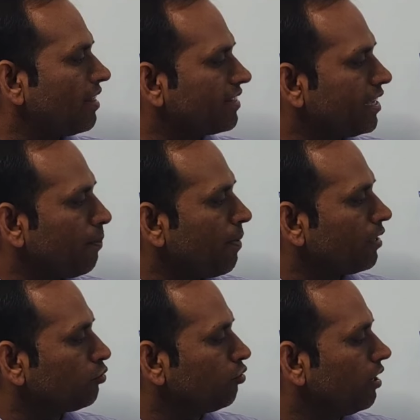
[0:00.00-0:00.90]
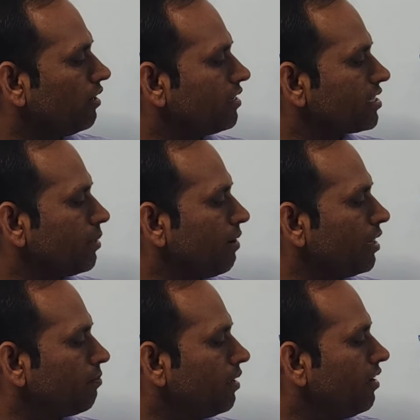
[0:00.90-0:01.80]
बाद क्या पाथ होगा इसके
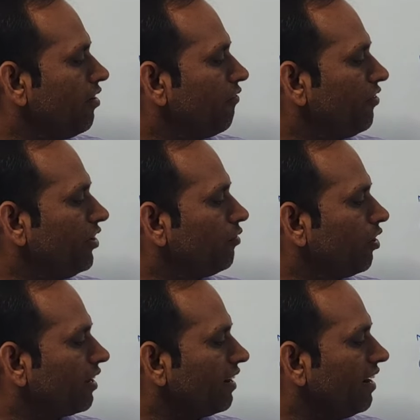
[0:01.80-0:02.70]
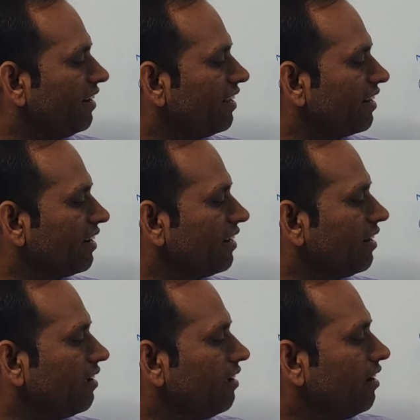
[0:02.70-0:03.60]
बाद में फीड वाटर एंटर
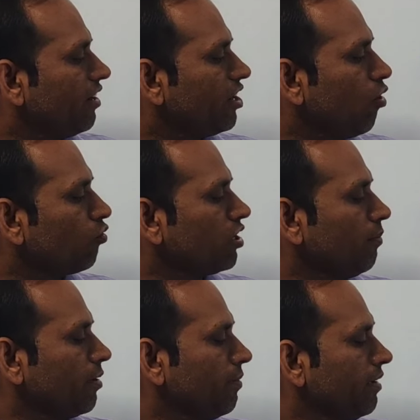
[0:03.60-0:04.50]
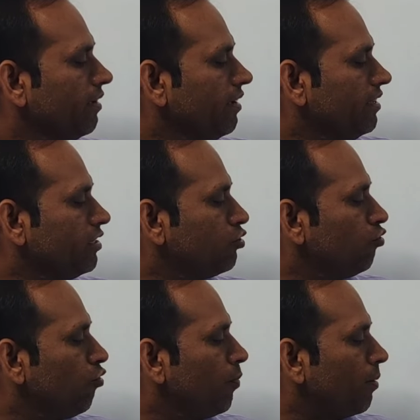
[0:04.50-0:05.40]
करेगा डाउन कवर में ये
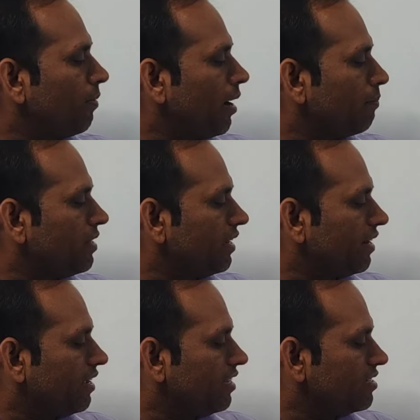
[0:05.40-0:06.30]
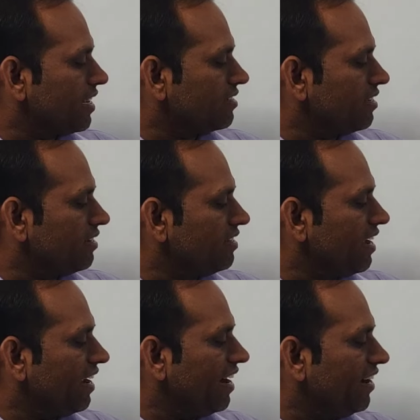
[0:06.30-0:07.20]
जो ऊपर में आप देख रहे हैं ये सेक्शन
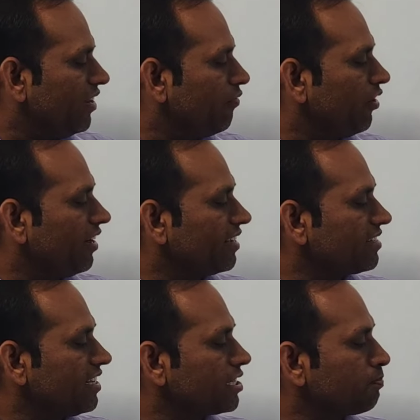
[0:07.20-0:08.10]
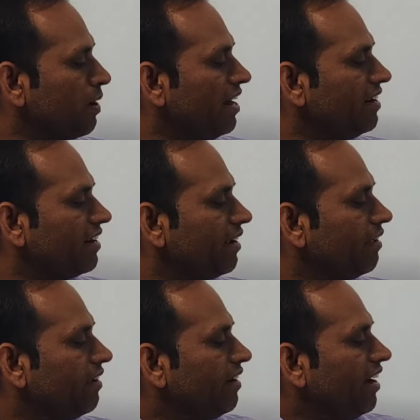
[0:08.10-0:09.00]
ये एंटी वर्टेक्स स्पाइडर
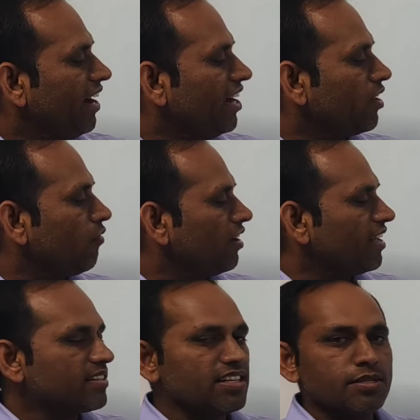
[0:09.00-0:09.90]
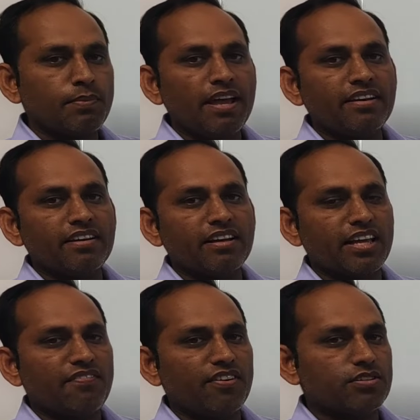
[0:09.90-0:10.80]
है एंटी वर्टेक्स स्पाइडर का
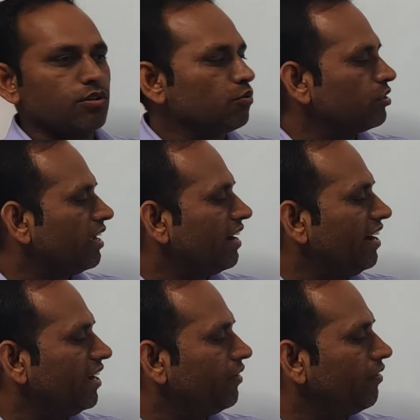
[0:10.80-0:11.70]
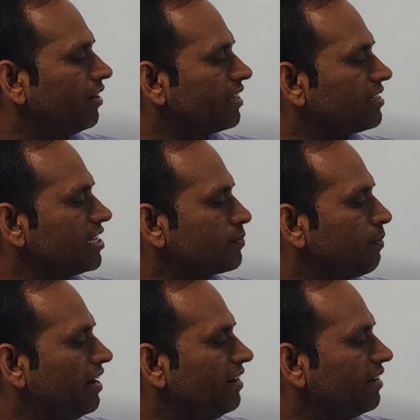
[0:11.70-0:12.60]
क्या फंक्शन होता है एंटी वर्टेक्स
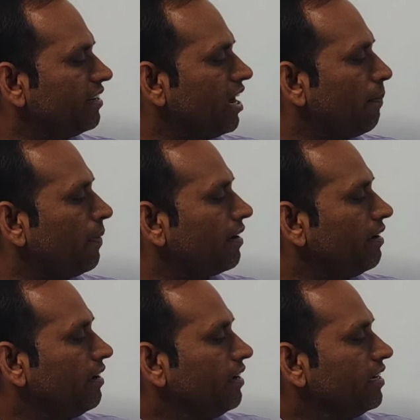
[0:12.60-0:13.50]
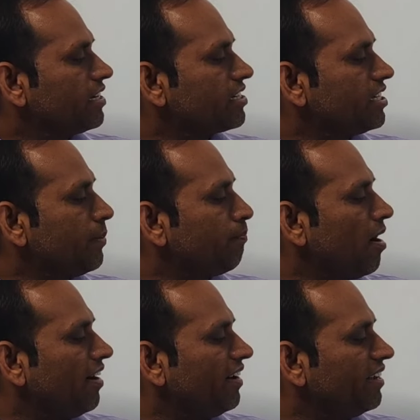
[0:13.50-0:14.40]
स्पाइडर यहाँ पर स्टीम
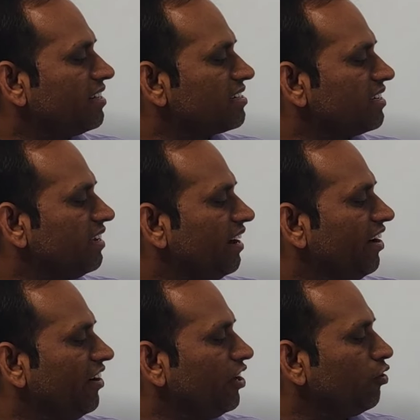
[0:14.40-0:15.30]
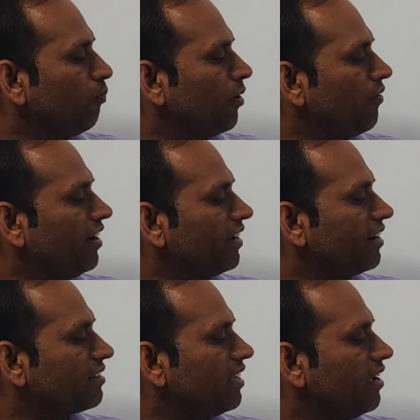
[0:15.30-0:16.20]
पार्टिकल्स की एंट्री को
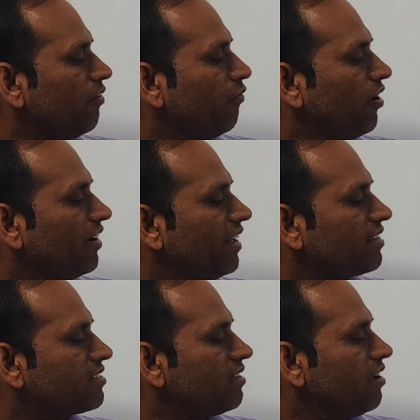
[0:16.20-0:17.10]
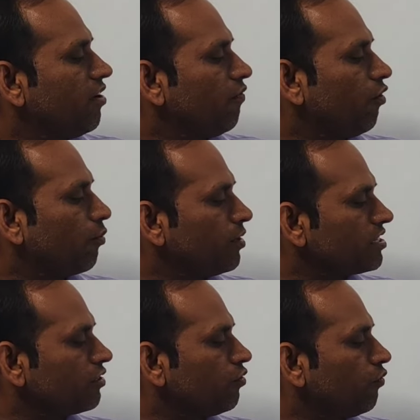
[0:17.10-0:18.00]
प्रिवेंट करता है वर्टेक्स
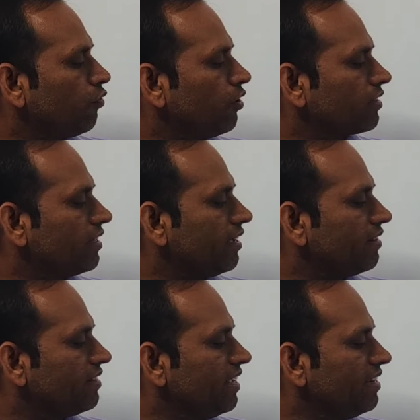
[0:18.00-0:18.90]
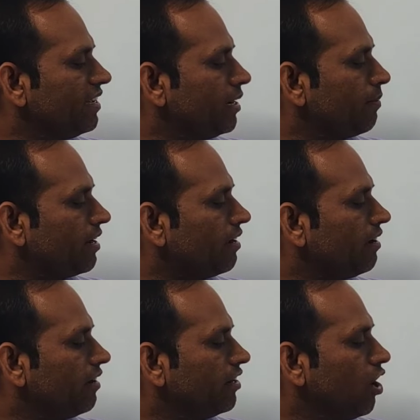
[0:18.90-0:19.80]
फॉर्मेशन को फ्लो करता है देन ये हमारा
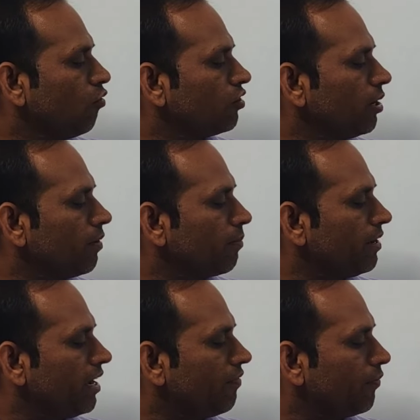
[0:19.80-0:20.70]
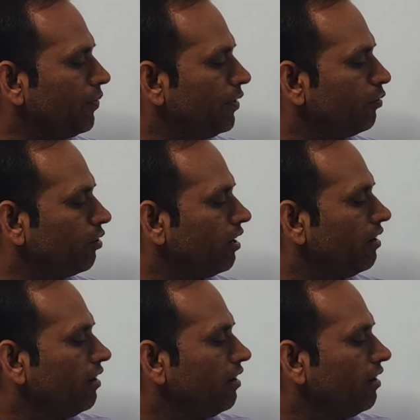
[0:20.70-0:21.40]
डाउन कमर में यहाँ पर फीड होगा